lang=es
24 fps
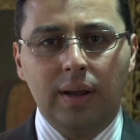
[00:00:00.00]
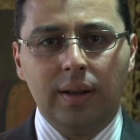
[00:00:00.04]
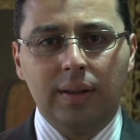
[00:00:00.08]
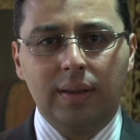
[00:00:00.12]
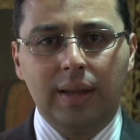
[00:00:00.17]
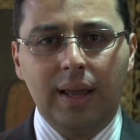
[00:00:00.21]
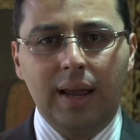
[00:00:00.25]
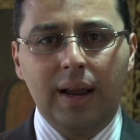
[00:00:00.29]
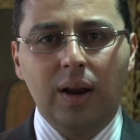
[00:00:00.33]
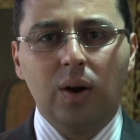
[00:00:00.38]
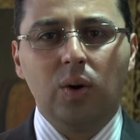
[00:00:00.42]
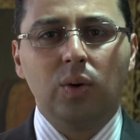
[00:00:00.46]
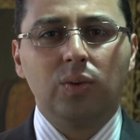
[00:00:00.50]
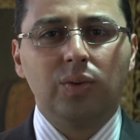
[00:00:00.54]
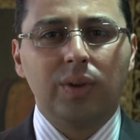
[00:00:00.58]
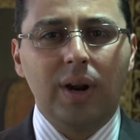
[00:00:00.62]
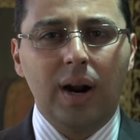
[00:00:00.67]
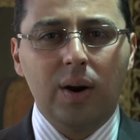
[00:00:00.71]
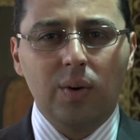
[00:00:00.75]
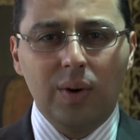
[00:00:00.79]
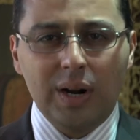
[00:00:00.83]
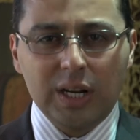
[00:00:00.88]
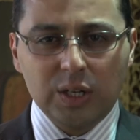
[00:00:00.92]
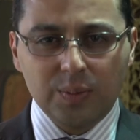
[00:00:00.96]
de
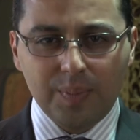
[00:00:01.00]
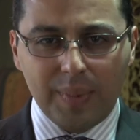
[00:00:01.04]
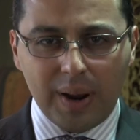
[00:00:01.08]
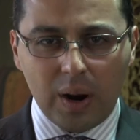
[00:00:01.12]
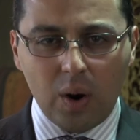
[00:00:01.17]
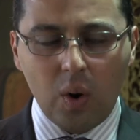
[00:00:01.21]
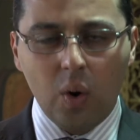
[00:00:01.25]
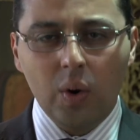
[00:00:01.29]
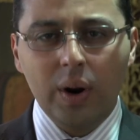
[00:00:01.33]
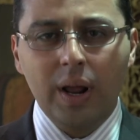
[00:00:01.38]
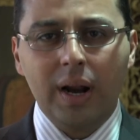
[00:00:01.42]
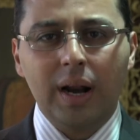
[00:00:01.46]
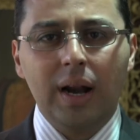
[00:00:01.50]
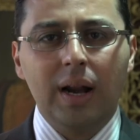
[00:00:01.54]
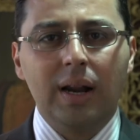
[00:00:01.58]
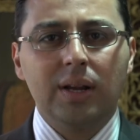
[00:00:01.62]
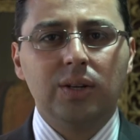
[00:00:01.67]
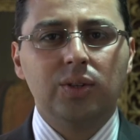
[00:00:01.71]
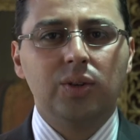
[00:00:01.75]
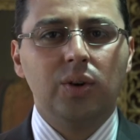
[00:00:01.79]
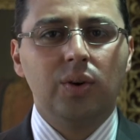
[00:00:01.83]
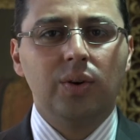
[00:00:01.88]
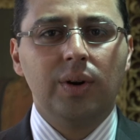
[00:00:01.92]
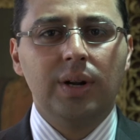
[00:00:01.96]
encontrar unas mejores
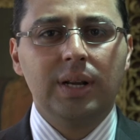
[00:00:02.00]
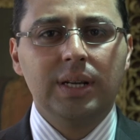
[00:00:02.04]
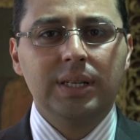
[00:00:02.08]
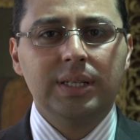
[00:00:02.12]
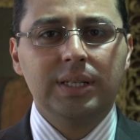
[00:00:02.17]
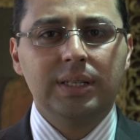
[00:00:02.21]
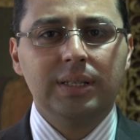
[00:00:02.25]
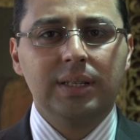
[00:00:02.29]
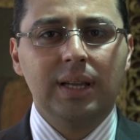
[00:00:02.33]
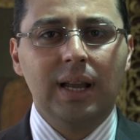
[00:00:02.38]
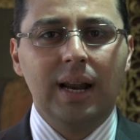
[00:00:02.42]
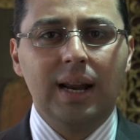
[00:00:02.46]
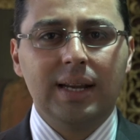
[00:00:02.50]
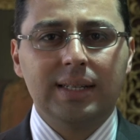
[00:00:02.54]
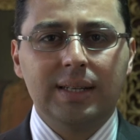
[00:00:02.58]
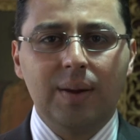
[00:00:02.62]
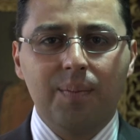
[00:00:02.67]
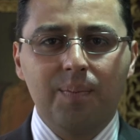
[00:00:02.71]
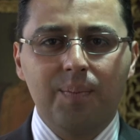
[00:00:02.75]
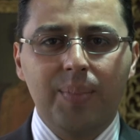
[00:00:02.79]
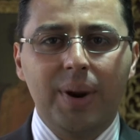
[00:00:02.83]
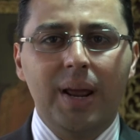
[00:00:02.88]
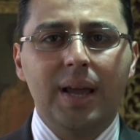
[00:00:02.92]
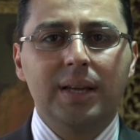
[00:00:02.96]
relaciones de las
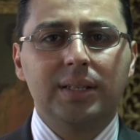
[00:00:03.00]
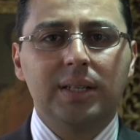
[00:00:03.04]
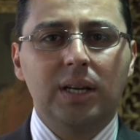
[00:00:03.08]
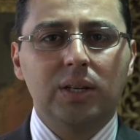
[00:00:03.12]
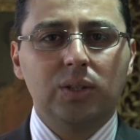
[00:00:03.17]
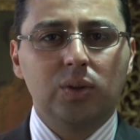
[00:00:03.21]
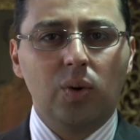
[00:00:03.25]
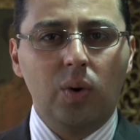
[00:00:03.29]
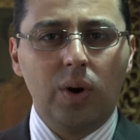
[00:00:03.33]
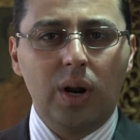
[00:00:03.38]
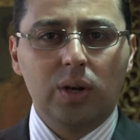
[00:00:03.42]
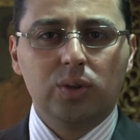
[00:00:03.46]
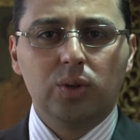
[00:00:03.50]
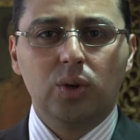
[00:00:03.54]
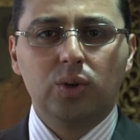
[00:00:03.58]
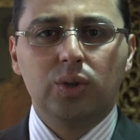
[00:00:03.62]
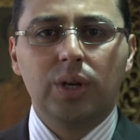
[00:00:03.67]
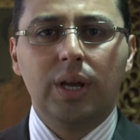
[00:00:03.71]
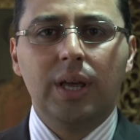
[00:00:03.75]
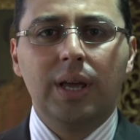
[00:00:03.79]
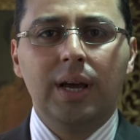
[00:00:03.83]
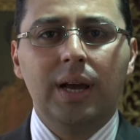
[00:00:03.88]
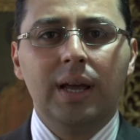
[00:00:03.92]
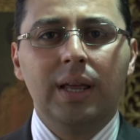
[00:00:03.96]
empresas con la
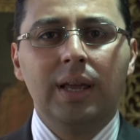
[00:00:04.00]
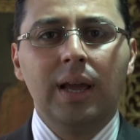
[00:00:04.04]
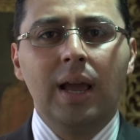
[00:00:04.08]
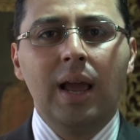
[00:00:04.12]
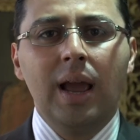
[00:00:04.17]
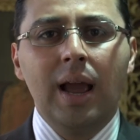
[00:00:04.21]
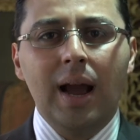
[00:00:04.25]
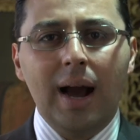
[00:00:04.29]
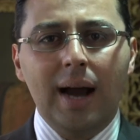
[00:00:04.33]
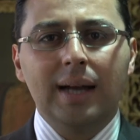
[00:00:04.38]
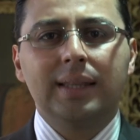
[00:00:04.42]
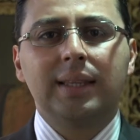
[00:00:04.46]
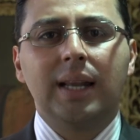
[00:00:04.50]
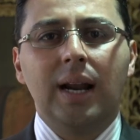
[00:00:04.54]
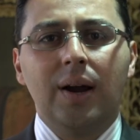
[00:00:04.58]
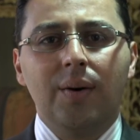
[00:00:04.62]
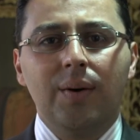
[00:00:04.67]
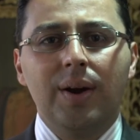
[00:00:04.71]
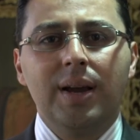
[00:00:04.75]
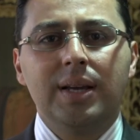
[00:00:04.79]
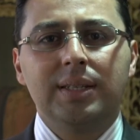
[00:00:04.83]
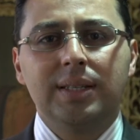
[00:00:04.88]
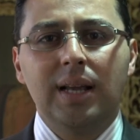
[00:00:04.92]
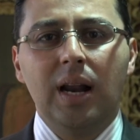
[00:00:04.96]
sociedad a
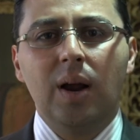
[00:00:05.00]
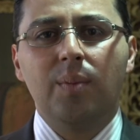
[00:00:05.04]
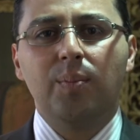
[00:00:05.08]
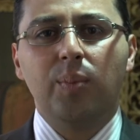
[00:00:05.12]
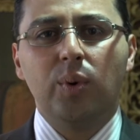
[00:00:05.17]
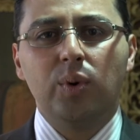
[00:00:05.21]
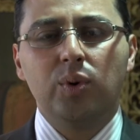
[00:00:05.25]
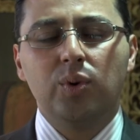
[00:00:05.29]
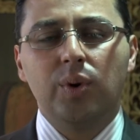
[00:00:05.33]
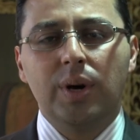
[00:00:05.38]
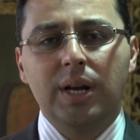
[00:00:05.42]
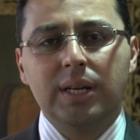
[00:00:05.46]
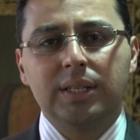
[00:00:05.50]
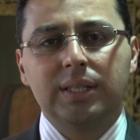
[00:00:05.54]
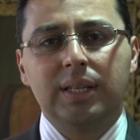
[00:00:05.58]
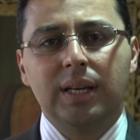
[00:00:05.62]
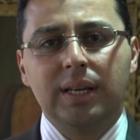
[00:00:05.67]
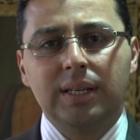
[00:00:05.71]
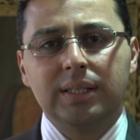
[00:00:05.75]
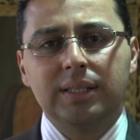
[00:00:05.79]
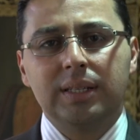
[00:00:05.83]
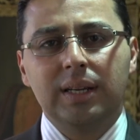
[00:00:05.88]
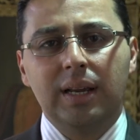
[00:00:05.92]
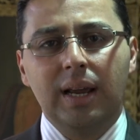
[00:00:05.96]
través del apoyo a
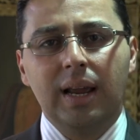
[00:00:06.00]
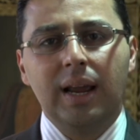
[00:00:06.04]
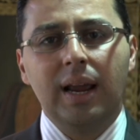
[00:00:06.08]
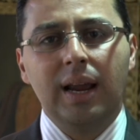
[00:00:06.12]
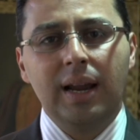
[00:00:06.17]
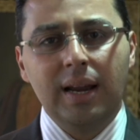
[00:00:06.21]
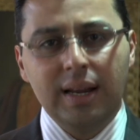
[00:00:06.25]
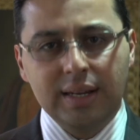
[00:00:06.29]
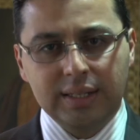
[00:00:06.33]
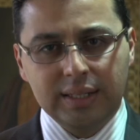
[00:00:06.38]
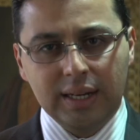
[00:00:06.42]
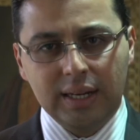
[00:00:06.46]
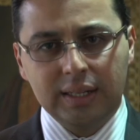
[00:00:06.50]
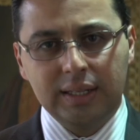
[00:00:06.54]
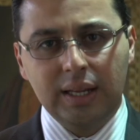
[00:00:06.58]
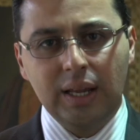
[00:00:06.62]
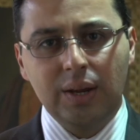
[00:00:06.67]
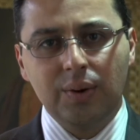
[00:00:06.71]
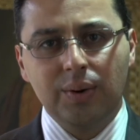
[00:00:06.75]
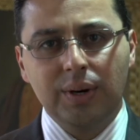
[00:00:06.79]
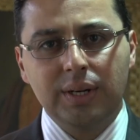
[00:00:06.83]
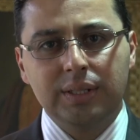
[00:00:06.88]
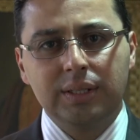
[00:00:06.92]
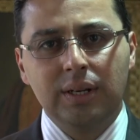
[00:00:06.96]
estas
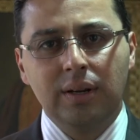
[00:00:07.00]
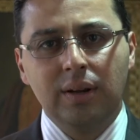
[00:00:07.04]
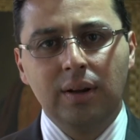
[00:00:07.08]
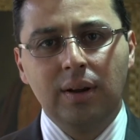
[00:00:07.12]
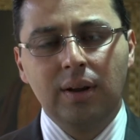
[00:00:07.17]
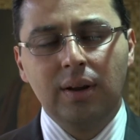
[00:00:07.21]
iniciativas.